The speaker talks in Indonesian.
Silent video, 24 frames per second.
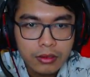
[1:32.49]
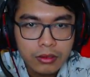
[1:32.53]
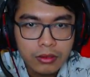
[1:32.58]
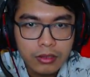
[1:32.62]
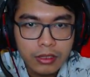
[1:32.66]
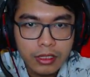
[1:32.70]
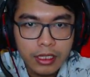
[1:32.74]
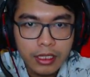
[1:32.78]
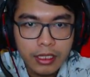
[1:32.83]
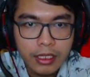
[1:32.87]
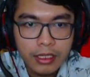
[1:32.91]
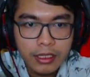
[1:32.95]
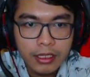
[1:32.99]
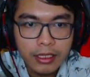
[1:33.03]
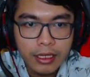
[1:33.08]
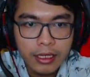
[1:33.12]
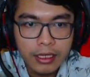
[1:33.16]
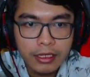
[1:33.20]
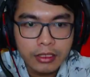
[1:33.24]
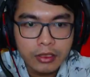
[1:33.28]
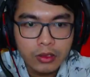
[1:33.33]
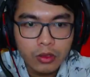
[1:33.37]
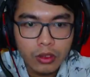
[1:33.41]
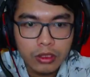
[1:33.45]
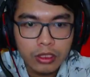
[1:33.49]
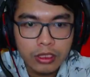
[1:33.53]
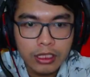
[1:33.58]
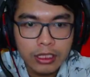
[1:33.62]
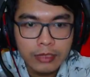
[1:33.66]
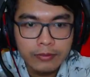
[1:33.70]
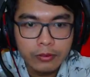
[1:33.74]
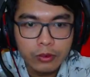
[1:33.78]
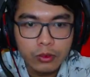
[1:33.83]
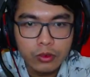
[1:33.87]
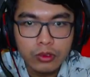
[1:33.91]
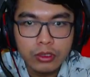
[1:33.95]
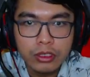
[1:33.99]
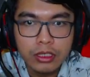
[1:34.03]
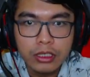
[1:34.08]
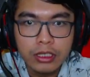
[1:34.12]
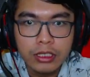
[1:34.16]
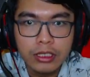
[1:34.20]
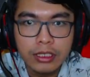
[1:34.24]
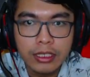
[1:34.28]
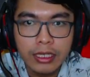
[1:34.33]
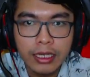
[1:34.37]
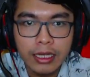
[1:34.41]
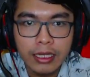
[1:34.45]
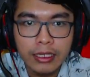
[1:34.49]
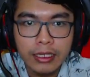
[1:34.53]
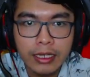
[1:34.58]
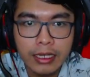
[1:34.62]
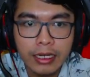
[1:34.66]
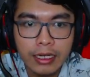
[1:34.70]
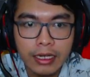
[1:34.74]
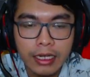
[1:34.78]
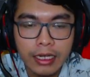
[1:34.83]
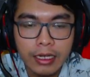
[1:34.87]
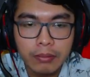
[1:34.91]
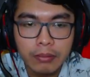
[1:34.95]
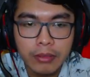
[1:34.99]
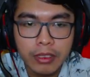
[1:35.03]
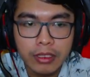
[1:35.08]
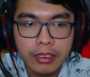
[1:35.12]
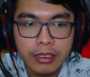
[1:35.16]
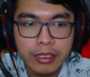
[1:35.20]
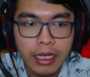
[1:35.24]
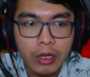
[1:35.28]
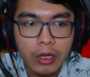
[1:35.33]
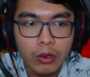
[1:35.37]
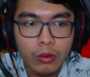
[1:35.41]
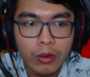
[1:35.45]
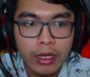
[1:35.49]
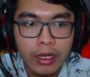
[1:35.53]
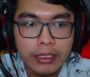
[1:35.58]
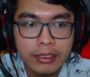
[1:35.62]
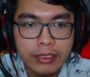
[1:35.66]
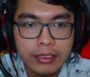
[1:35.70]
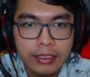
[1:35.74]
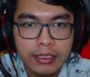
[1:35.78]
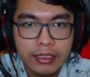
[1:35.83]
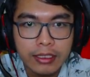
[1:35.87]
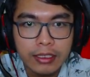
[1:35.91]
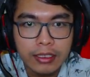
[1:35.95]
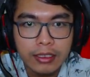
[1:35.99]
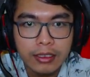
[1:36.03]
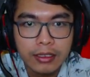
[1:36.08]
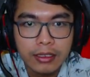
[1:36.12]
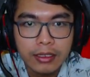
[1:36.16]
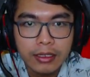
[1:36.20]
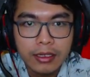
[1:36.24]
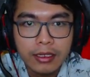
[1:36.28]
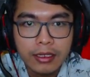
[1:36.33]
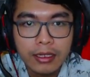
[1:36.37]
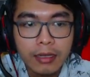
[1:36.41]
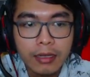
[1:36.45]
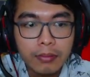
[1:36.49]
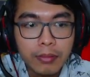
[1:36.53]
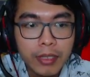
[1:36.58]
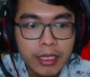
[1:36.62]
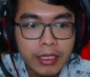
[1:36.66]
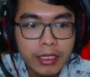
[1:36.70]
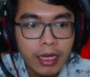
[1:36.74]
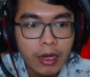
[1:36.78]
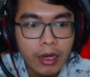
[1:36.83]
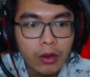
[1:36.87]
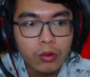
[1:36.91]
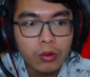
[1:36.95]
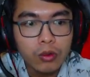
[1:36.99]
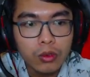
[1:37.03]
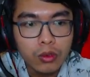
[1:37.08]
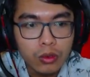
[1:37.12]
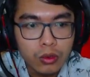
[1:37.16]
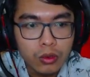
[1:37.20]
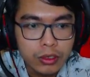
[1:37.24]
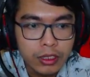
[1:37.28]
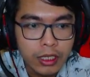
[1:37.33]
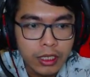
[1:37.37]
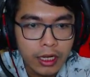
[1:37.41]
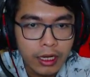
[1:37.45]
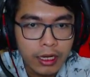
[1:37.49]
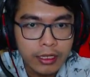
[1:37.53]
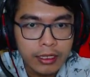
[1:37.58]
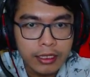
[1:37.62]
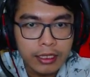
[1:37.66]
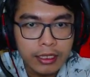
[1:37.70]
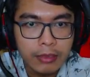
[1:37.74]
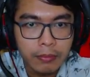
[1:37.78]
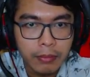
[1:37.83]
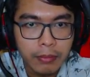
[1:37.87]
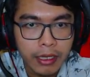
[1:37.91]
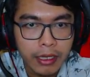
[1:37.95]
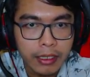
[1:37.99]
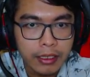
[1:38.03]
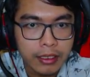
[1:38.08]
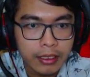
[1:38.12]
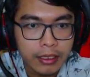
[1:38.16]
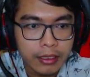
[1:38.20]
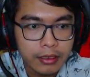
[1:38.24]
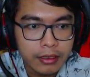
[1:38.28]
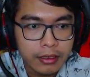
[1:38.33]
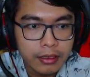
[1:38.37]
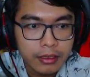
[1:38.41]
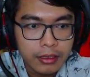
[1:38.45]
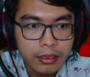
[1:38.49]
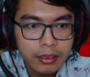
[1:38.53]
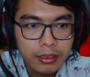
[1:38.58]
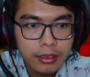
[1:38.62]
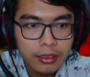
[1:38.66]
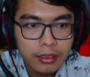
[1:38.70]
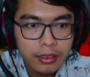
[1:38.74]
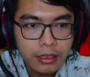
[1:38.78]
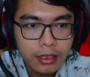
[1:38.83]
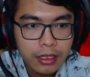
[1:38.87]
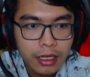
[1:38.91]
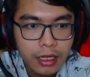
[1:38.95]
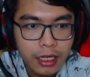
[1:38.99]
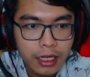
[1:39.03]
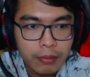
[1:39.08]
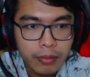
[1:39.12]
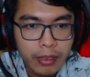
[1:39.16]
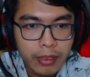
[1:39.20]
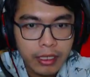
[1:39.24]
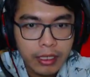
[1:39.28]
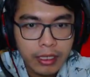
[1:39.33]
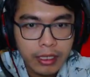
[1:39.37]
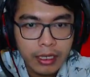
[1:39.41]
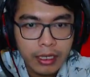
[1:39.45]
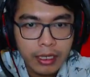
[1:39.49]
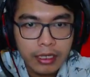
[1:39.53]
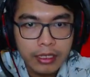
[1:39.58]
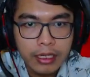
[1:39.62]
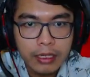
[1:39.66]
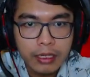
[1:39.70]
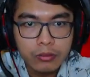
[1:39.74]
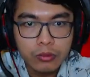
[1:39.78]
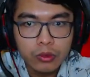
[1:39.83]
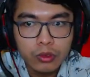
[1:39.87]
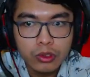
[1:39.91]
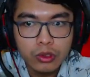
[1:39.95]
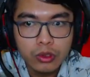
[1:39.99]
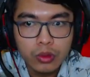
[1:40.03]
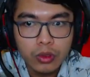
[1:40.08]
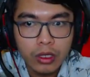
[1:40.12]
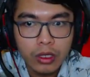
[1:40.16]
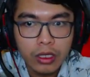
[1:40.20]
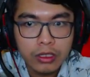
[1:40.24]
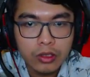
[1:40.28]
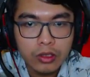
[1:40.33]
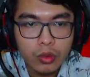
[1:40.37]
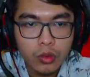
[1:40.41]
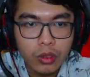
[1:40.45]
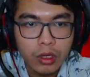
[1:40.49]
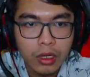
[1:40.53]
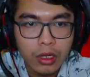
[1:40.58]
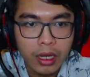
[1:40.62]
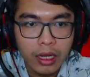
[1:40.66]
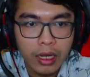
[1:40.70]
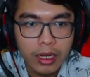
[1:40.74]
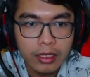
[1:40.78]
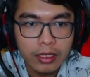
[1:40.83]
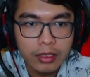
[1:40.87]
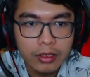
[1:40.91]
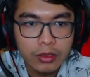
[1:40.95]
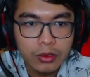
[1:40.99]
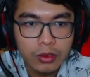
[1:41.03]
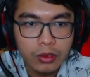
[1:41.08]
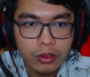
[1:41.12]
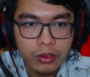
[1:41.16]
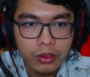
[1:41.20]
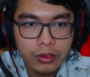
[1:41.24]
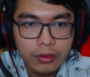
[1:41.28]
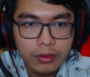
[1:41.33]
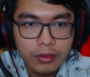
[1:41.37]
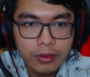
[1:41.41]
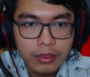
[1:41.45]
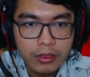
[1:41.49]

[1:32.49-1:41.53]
Oke, dan Scott ini fungsinya adalah mengawasi lebih dahulu jalan ke depannya. Apakah ada musuh atau enggak gitu loh